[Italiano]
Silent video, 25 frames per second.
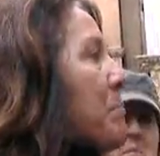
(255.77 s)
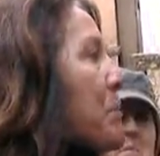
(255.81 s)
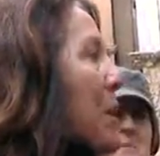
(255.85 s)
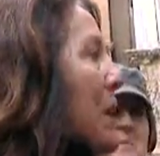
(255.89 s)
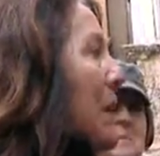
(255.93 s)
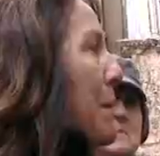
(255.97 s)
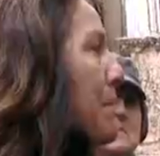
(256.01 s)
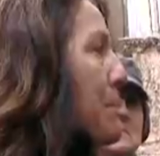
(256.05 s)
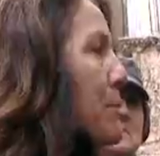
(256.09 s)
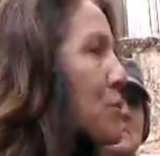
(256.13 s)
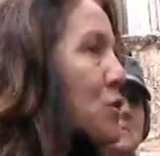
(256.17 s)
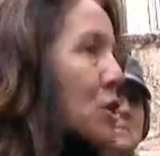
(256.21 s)

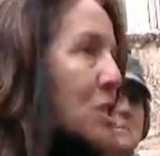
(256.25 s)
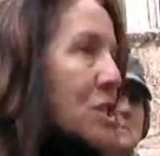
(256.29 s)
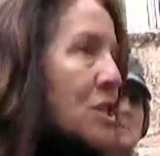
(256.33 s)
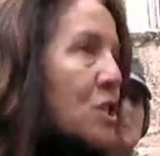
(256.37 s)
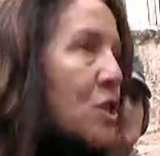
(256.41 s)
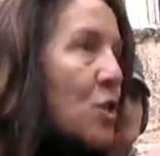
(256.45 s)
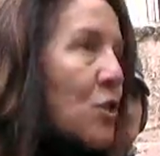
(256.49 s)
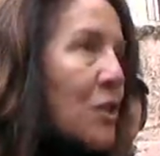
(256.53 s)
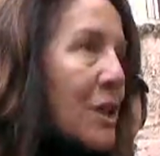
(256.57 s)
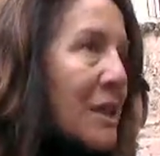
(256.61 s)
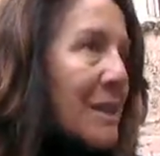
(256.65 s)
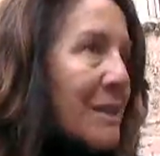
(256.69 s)
le
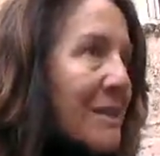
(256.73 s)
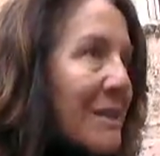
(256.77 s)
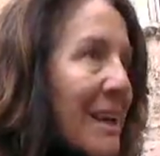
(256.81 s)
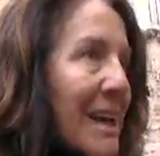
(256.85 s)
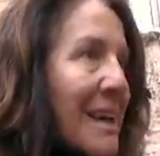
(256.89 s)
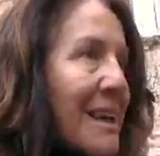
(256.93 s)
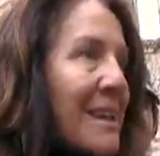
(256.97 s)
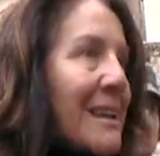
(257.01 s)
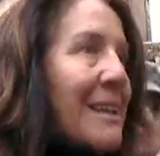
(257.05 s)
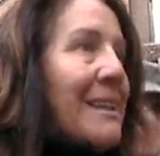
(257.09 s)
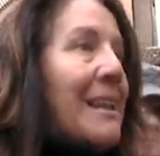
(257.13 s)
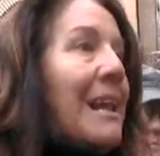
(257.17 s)
processioni
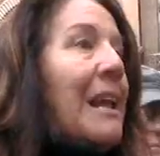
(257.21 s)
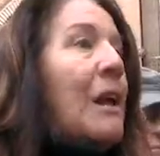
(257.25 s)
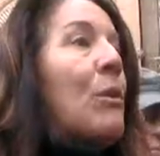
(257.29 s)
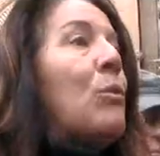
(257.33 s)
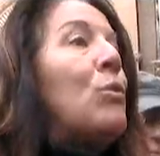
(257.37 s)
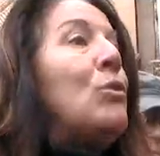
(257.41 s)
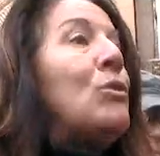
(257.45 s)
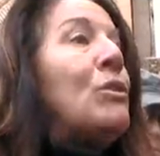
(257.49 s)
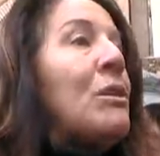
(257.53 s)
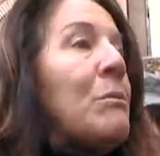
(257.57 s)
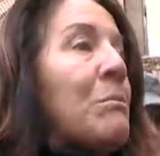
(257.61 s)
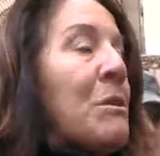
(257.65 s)
interne delle
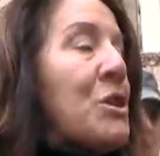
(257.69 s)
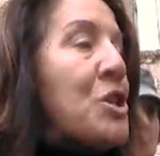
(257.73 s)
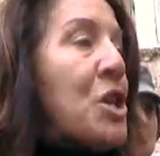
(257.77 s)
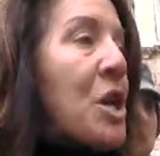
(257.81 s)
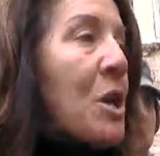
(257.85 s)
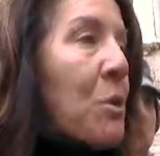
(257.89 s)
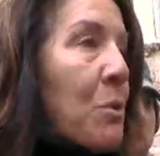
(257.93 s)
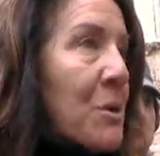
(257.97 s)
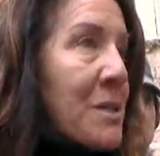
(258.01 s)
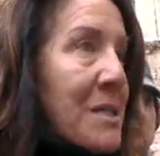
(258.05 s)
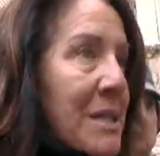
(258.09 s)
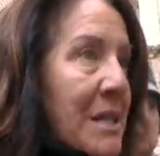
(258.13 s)
ultime
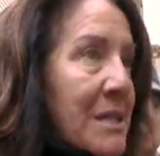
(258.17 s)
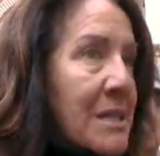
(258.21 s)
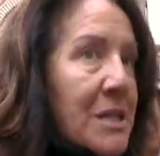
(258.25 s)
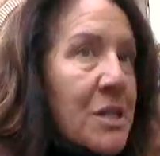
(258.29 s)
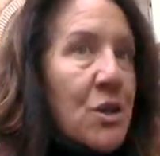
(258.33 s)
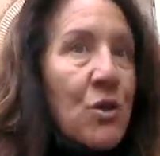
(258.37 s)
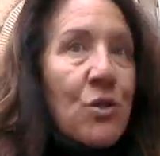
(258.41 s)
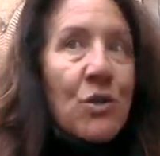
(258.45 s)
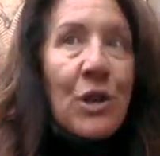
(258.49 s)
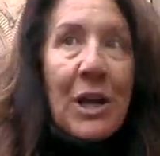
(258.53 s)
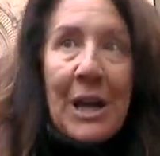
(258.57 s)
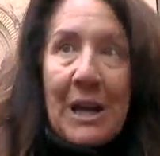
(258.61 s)
cinque
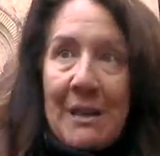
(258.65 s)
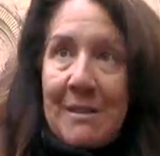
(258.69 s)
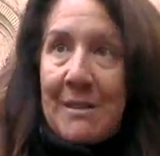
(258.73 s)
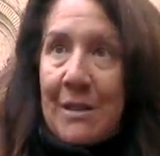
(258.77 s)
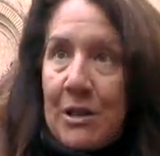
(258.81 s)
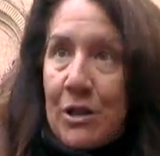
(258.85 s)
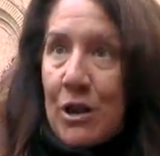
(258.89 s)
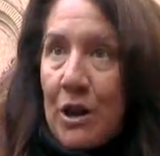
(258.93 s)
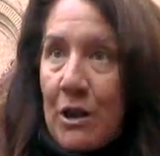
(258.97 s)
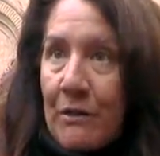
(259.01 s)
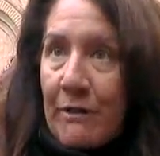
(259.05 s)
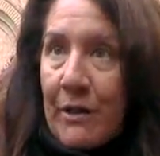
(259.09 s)
stazioni che
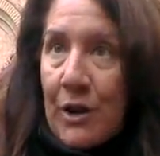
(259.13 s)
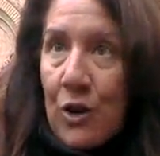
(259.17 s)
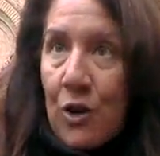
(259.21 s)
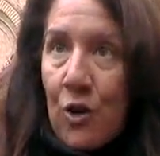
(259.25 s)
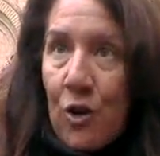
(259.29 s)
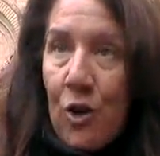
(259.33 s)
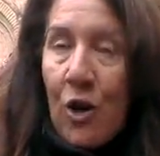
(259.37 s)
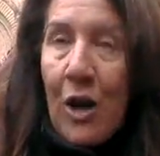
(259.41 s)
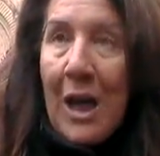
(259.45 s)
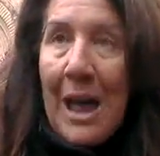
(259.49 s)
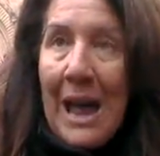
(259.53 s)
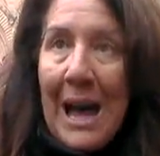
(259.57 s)
si
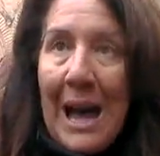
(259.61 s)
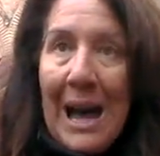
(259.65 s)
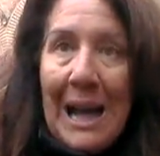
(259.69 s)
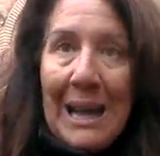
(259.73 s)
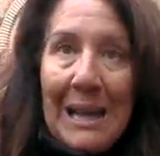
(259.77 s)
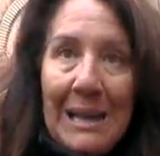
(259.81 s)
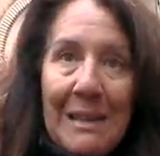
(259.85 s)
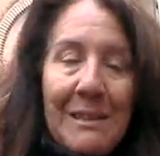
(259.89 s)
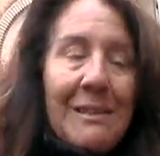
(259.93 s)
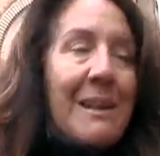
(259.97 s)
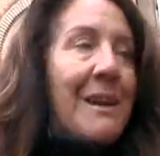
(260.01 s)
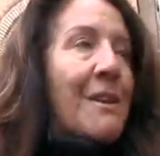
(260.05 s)
trovano
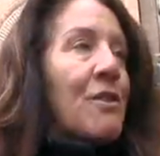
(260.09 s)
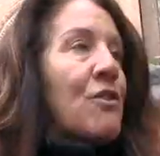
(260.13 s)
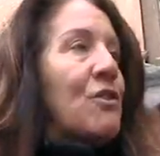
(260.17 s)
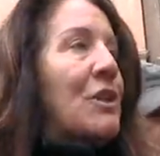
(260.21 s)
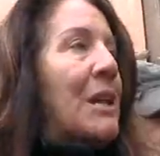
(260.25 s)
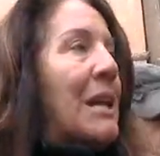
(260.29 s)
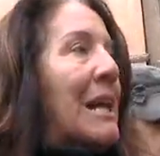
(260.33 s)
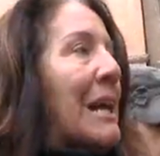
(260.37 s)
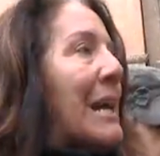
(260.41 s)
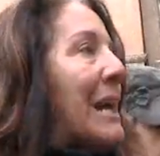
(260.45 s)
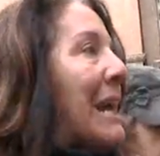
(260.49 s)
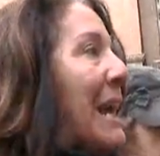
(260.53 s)
all'interno
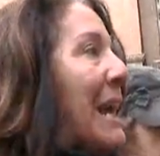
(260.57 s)
della